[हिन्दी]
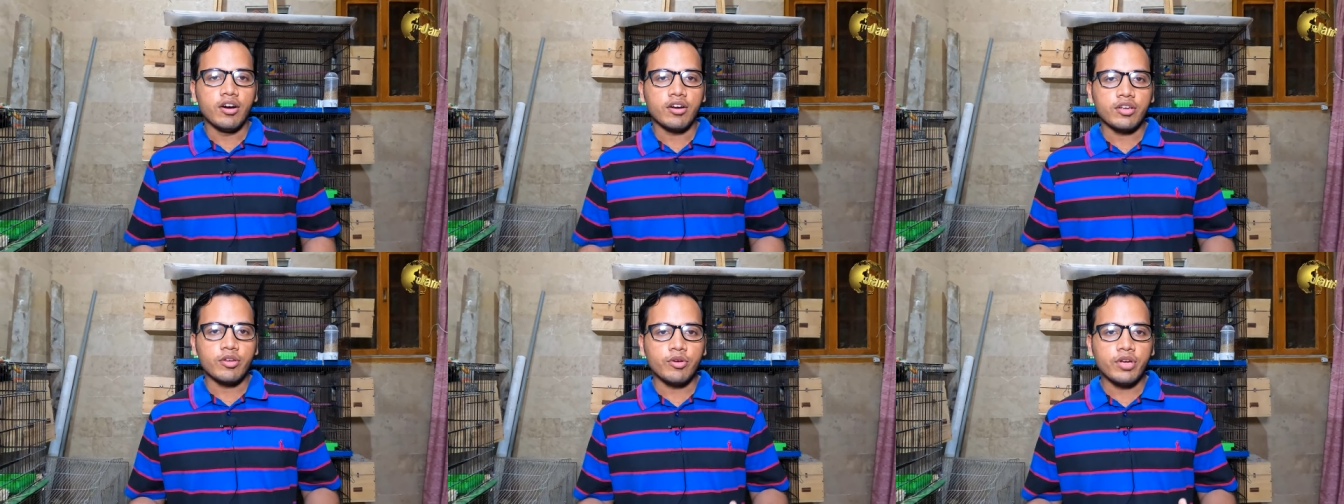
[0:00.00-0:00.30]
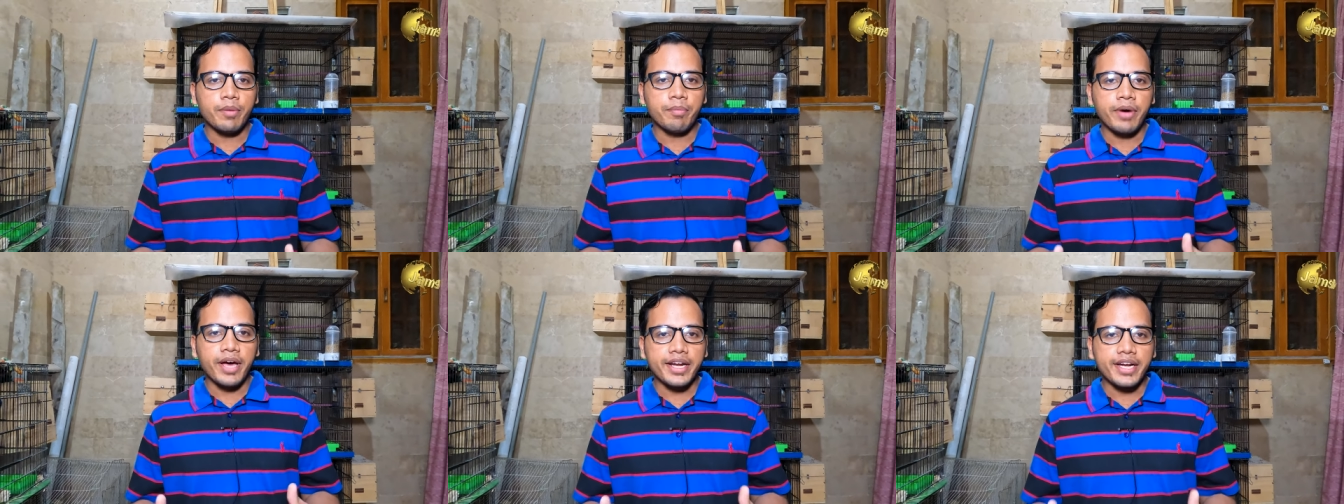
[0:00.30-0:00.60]
क्योंकि
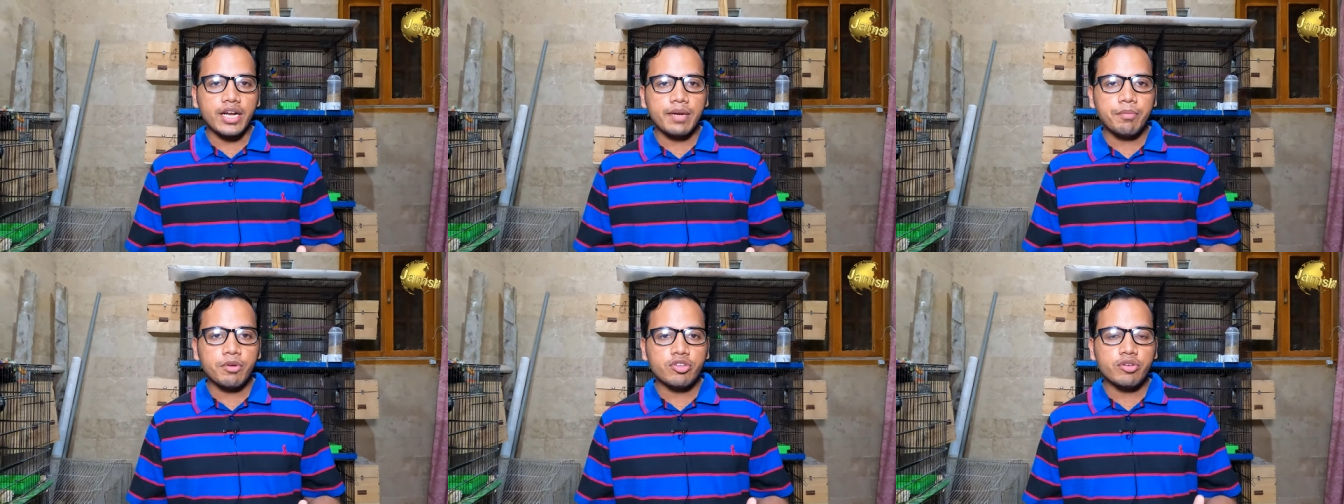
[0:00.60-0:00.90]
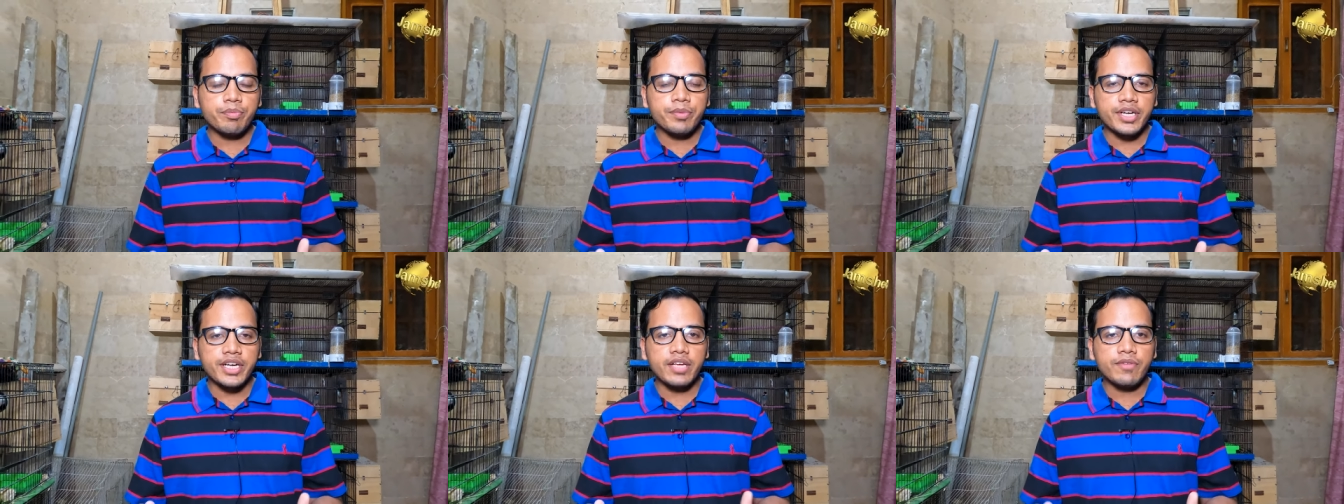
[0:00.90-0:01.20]
मार्केट में जो
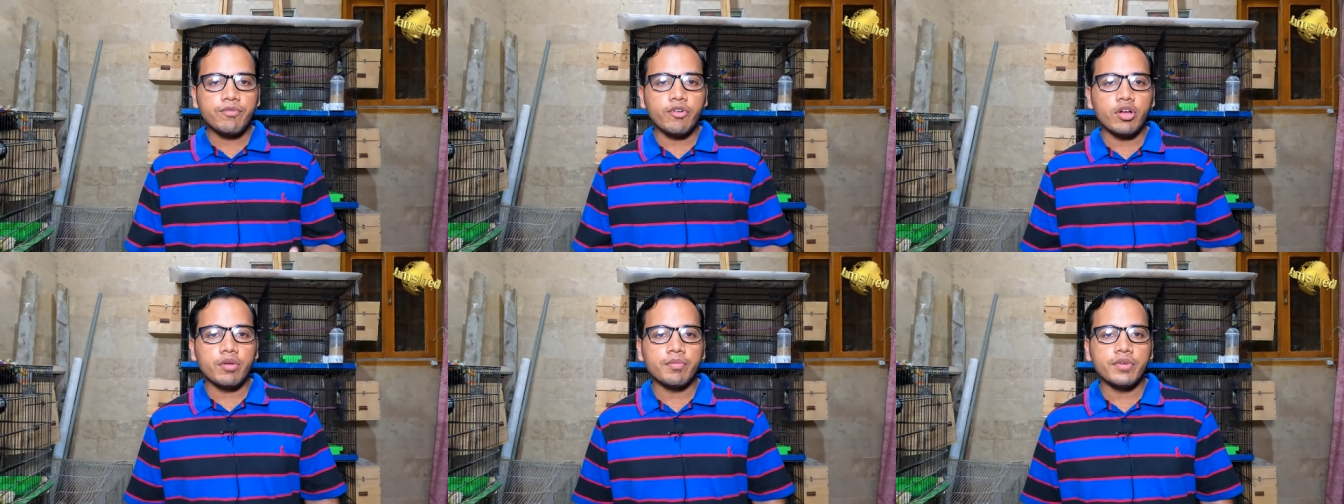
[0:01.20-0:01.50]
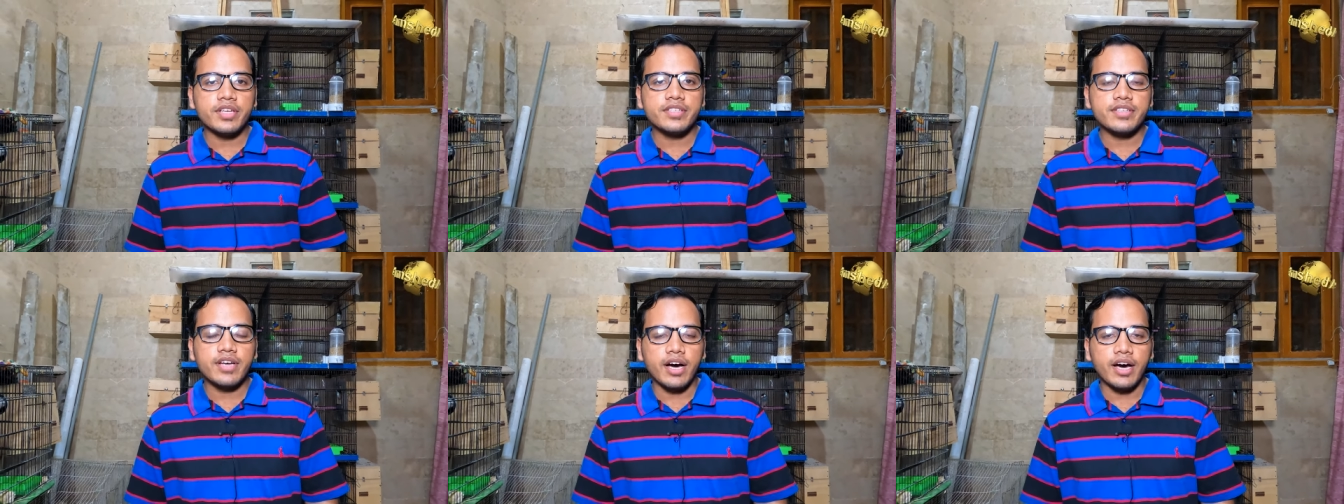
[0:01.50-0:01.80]
ब्रीडिंग
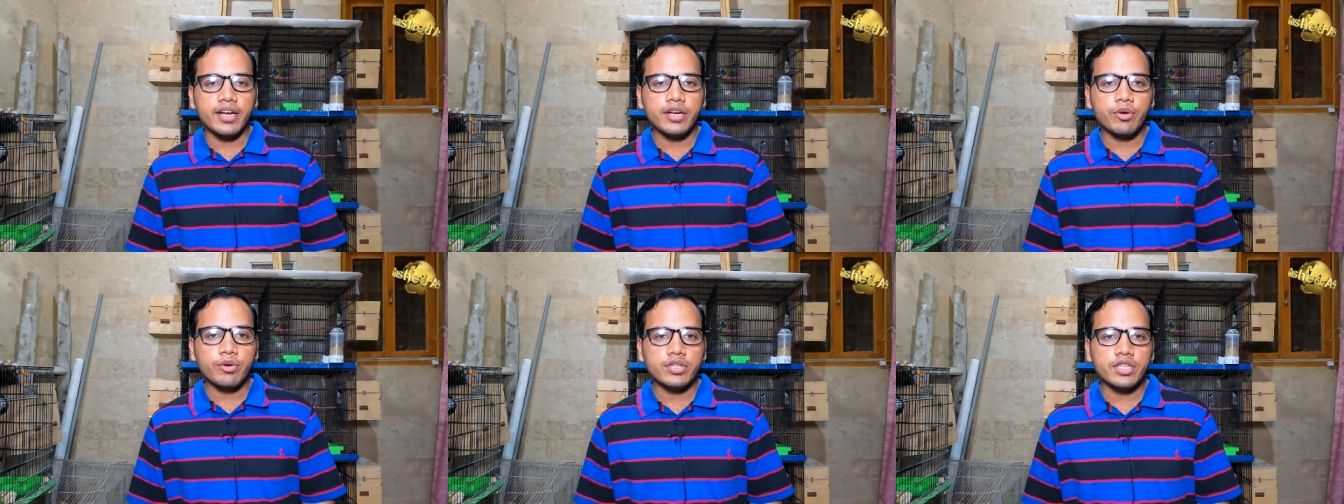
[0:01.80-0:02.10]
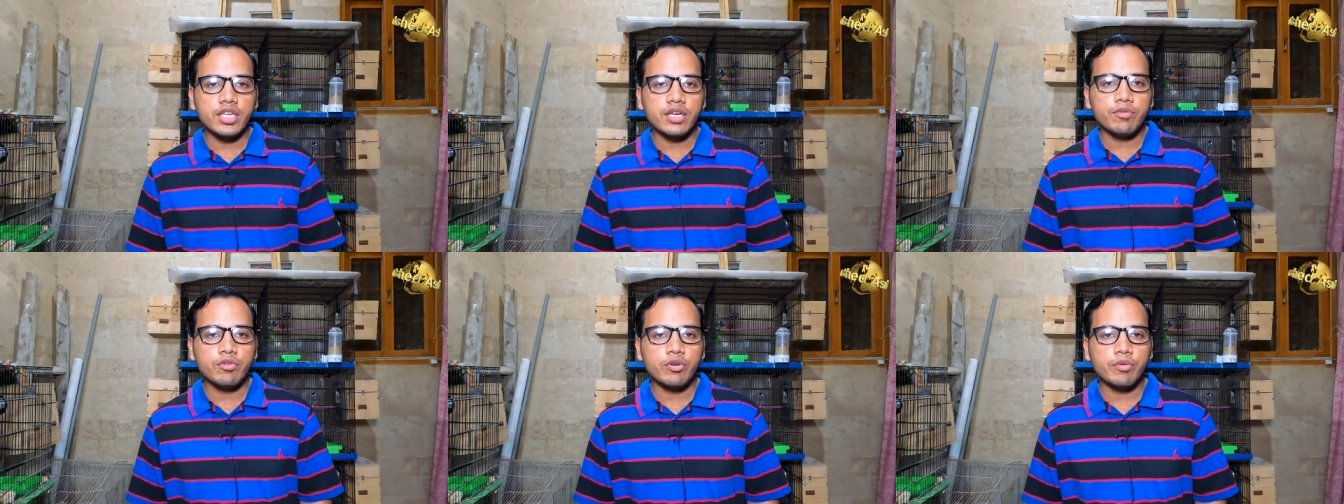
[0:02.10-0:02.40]
फार्मूलाज आ रहे
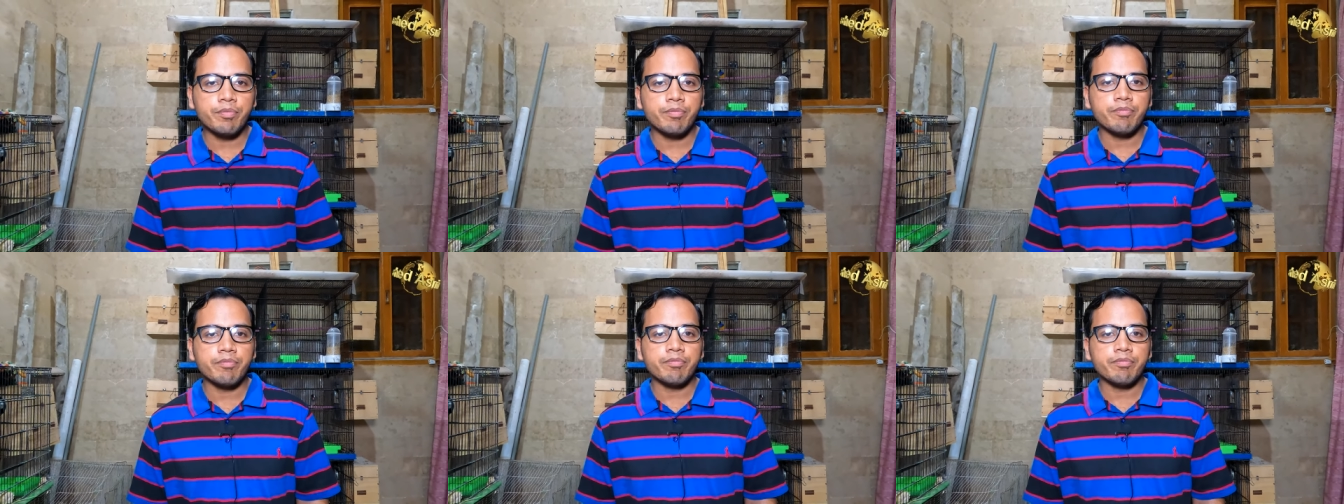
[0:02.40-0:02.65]
होते हैं वो